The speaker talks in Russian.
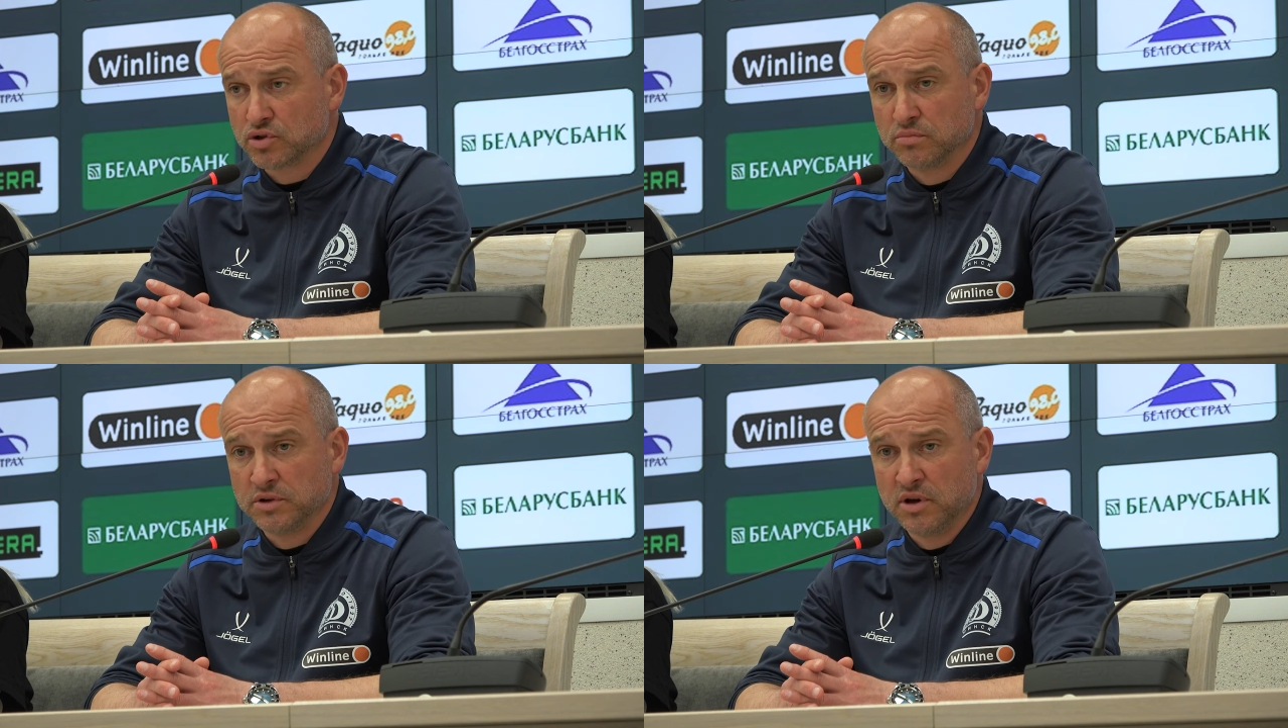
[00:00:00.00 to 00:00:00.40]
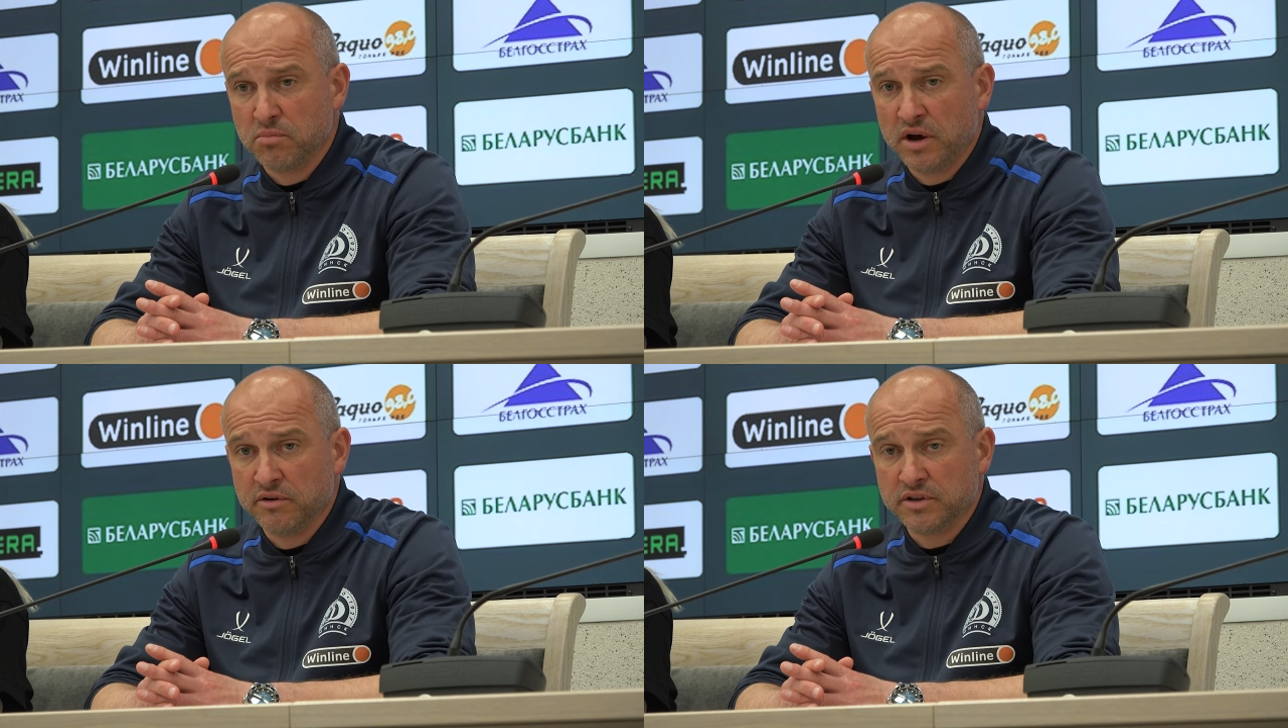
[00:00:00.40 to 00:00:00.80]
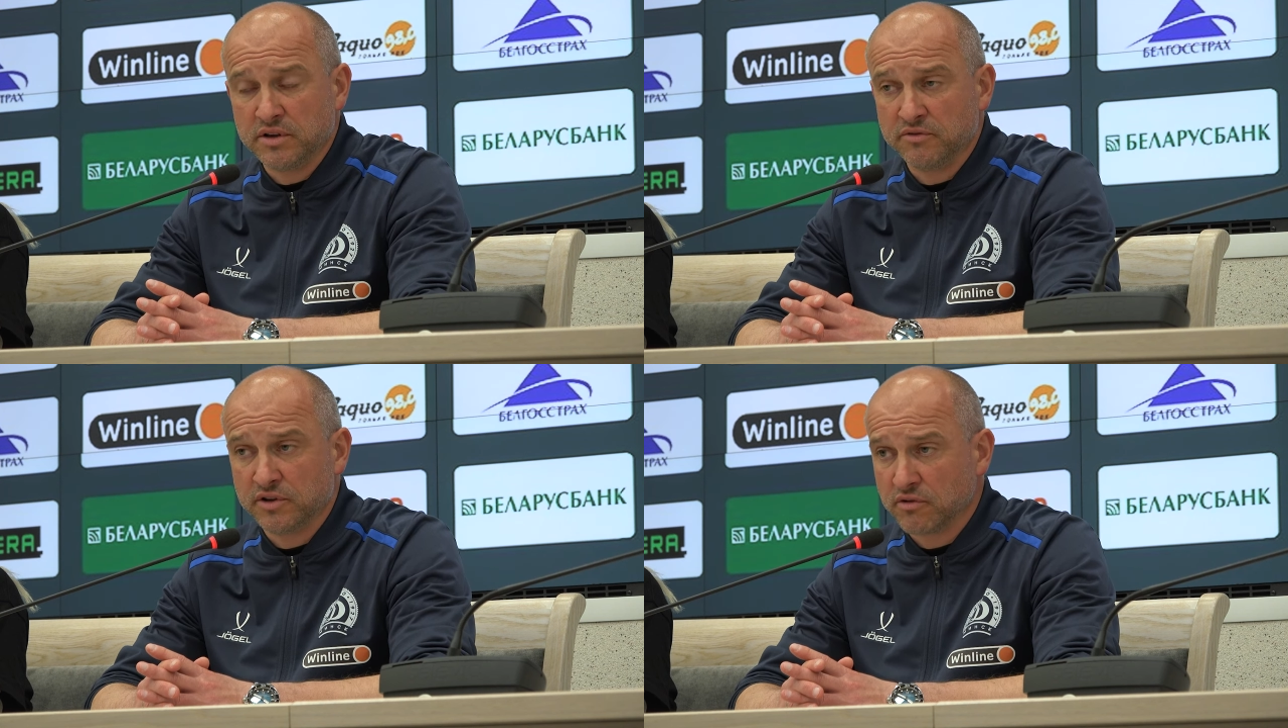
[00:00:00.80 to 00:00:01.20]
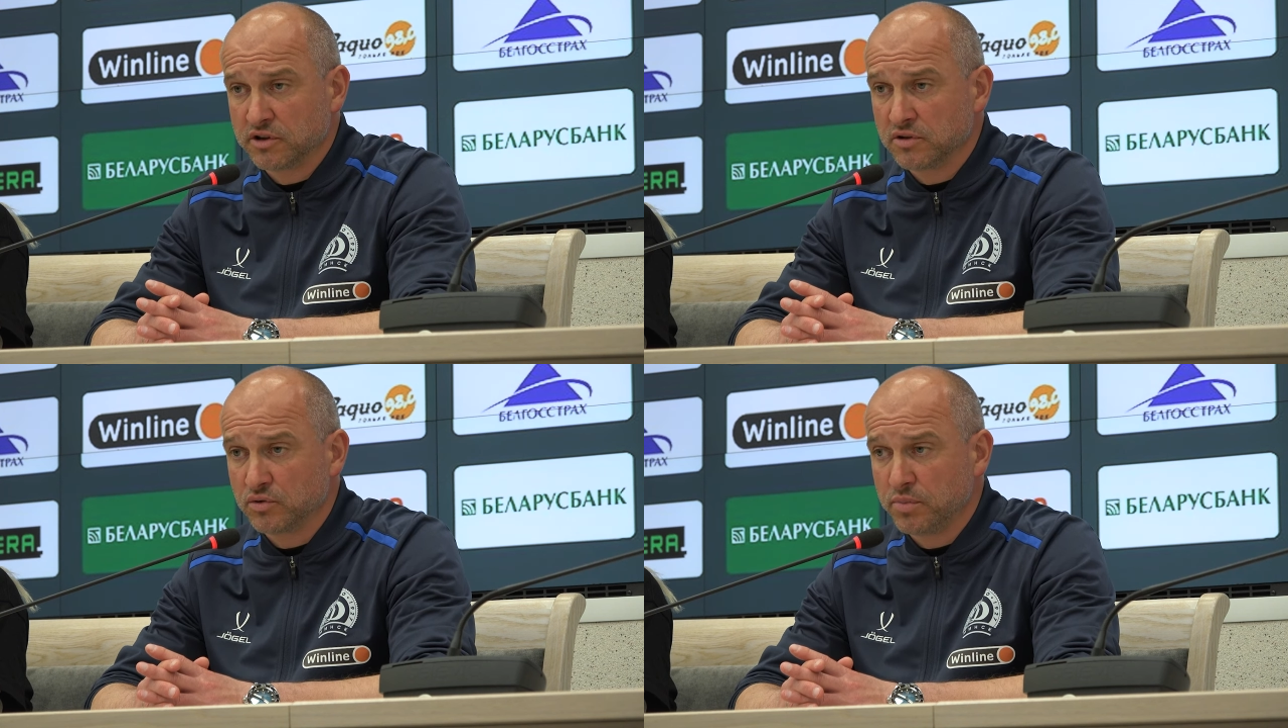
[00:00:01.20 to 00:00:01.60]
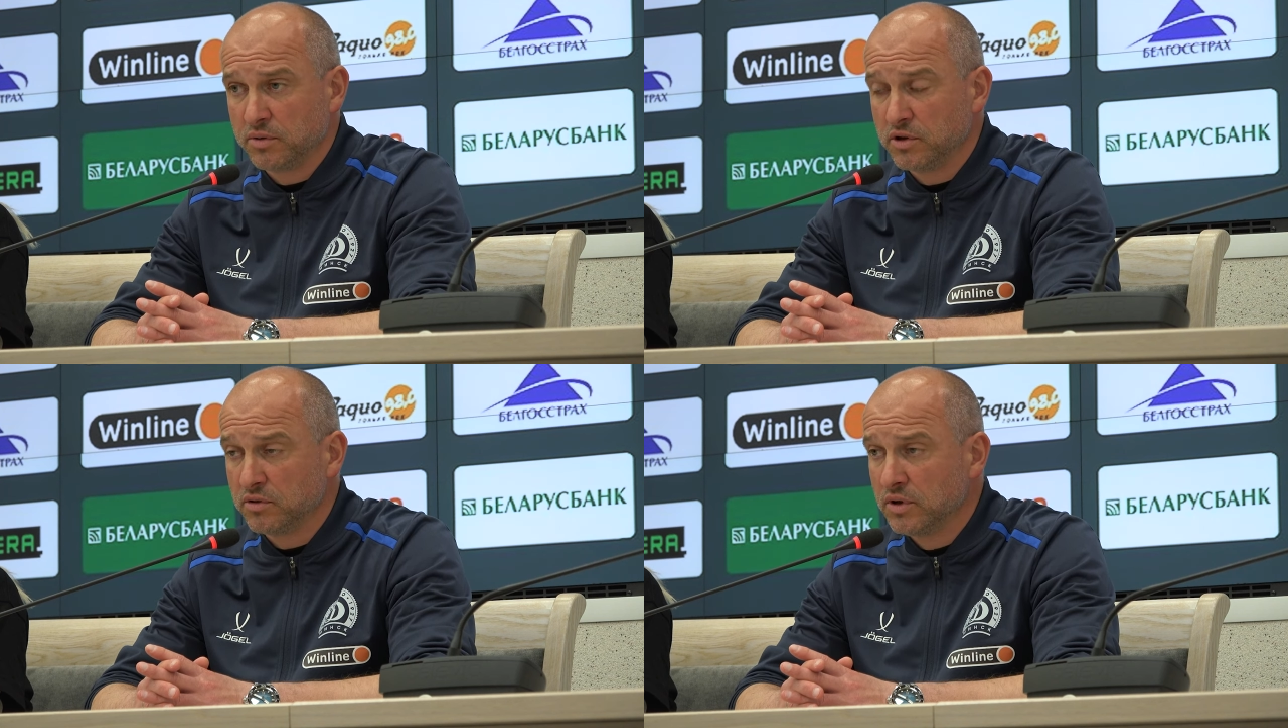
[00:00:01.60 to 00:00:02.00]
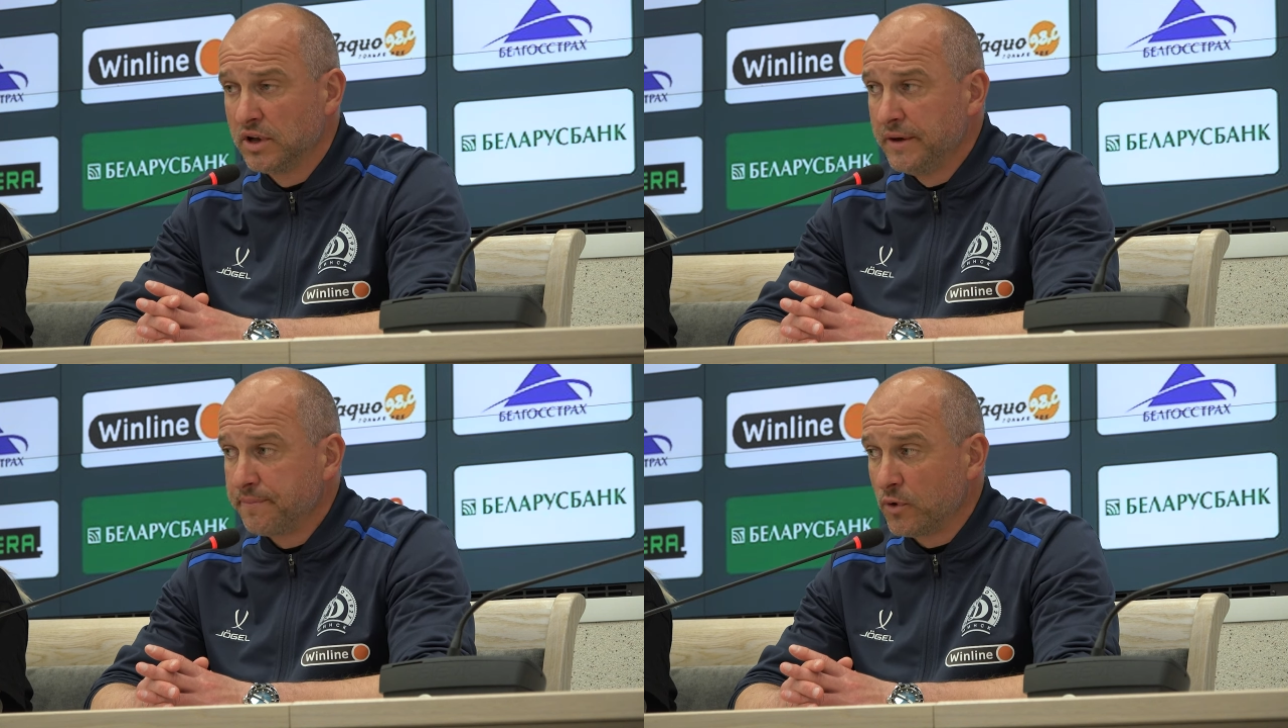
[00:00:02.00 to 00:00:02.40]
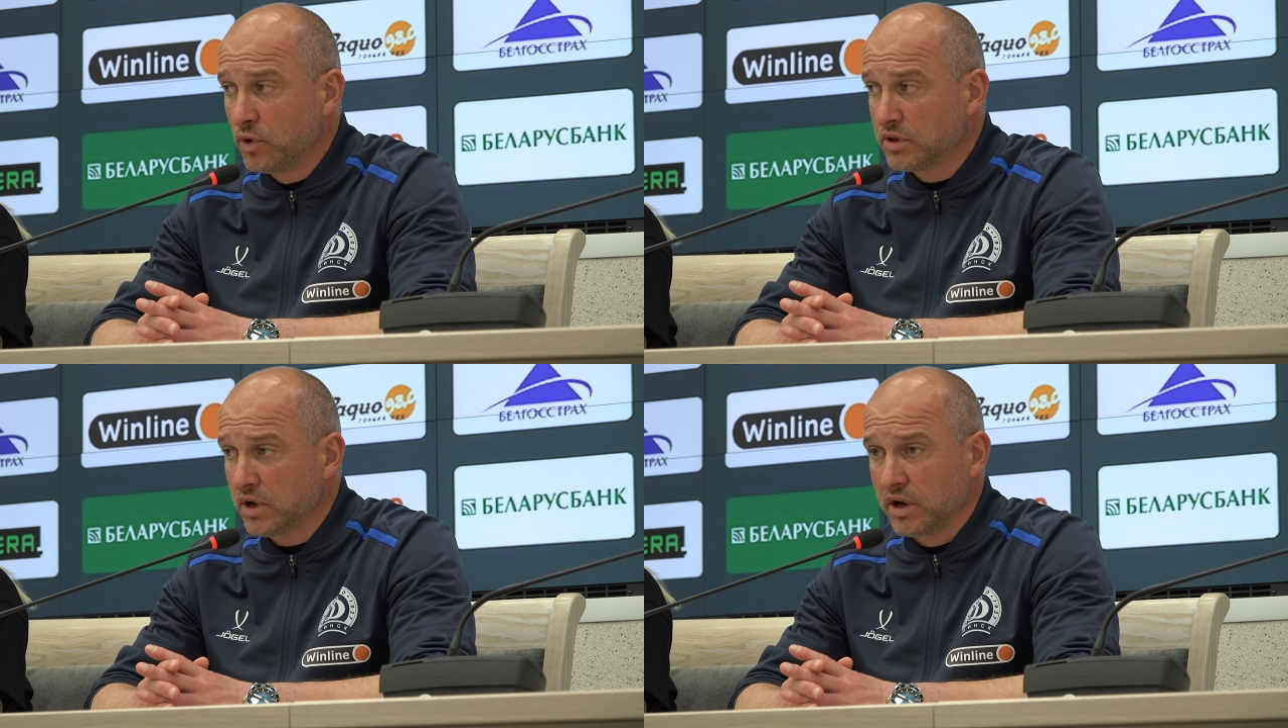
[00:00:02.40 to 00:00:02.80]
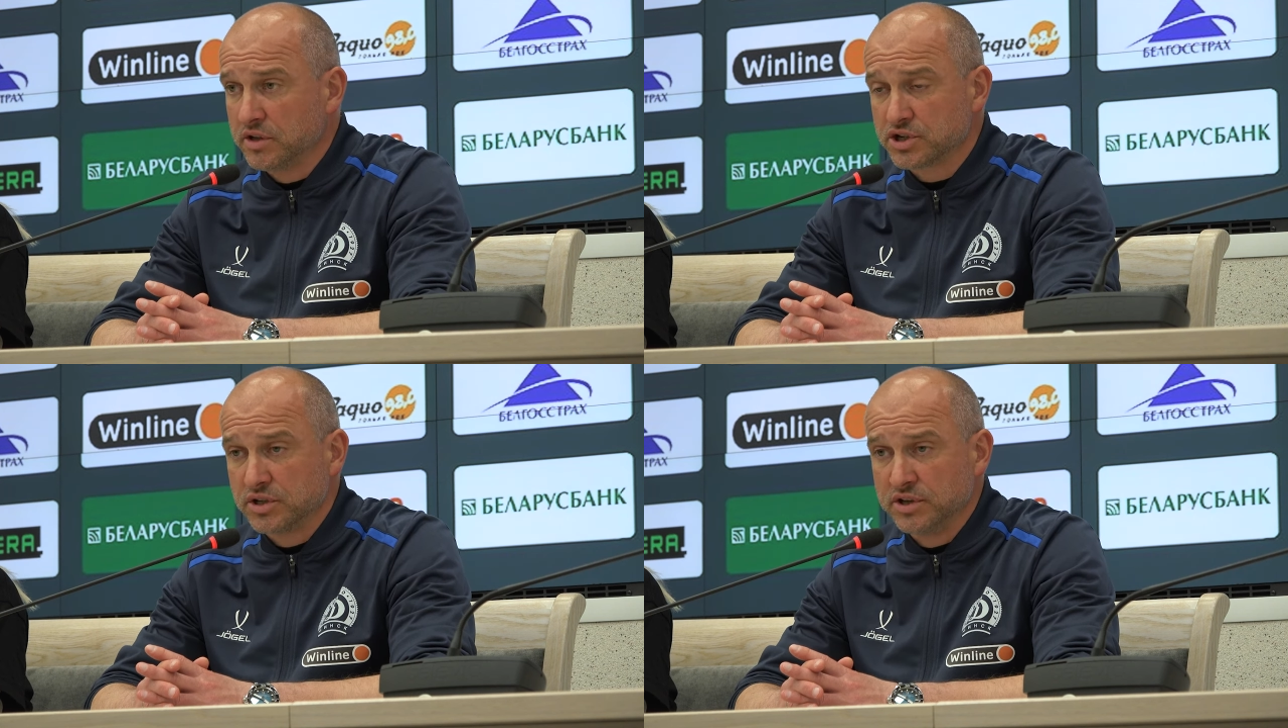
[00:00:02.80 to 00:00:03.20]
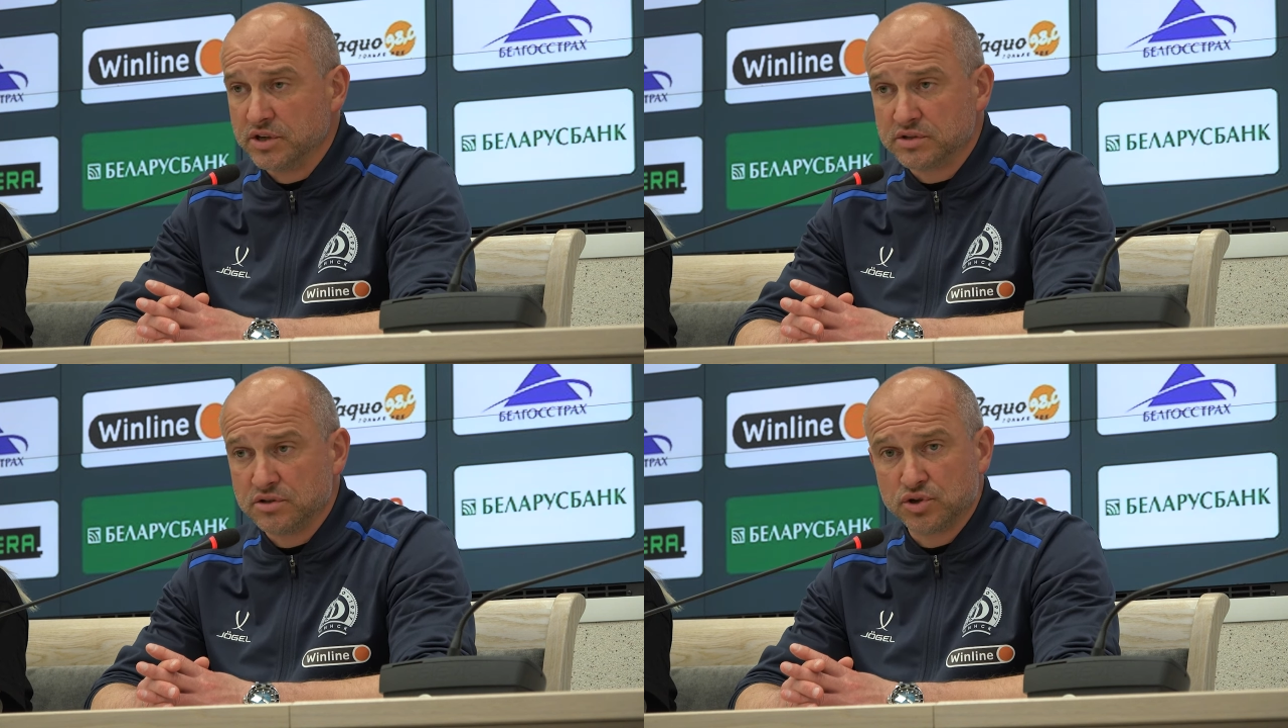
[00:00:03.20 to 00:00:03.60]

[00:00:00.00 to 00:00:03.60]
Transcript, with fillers: чтобы добавить и вырвать эту победу. Ну а так, конечно, есть